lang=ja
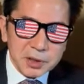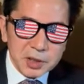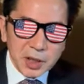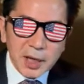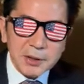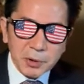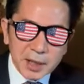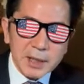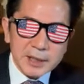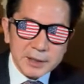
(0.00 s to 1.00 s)
社会の
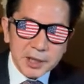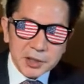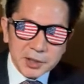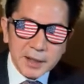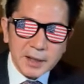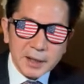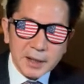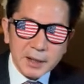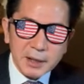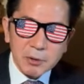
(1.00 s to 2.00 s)
変化に対して、
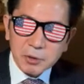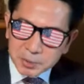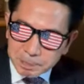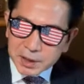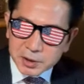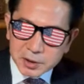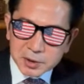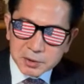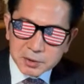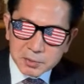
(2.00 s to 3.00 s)
えー、オリンピッ
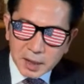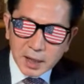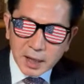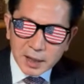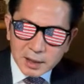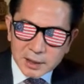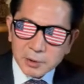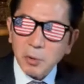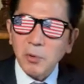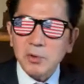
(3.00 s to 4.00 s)
クはかな
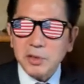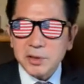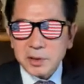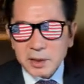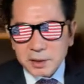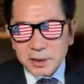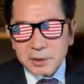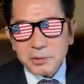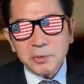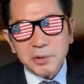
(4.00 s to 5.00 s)
り遅れてい
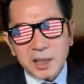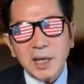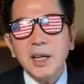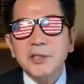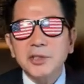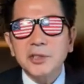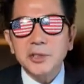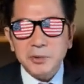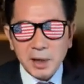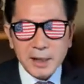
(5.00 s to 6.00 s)
るように感
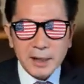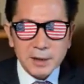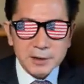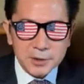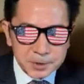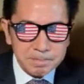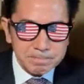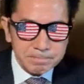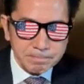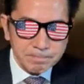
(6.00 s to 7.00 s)
じるわけなんです。
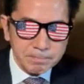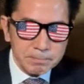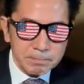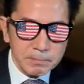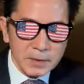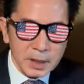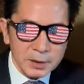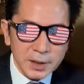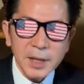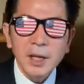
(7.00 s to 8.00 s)

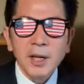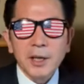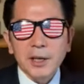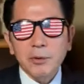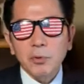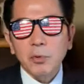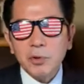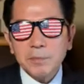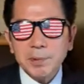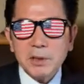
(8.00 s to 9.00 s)
で、えー、この
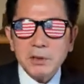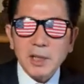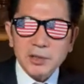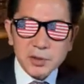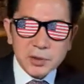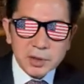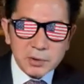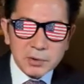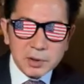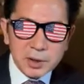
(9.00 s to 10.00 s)
オリンピックが
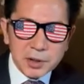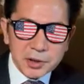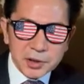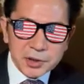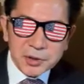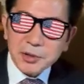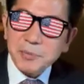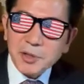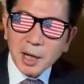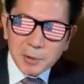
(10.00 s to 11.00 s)
次のステージに
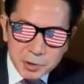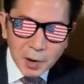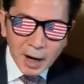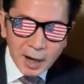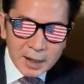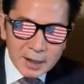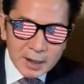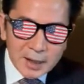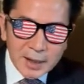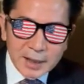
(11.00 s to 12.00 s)
進むためには、
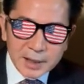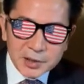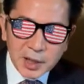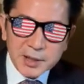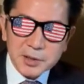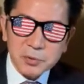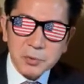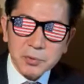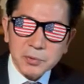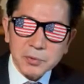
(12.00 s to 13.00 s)
えー、避けて
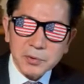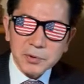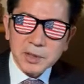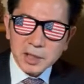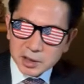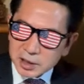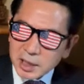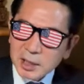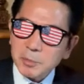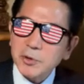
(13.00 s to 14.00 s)
通ることのでき
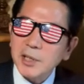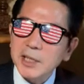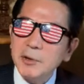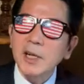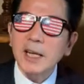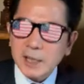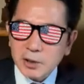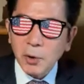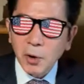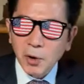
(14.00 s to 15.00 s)
ない問題ではないかと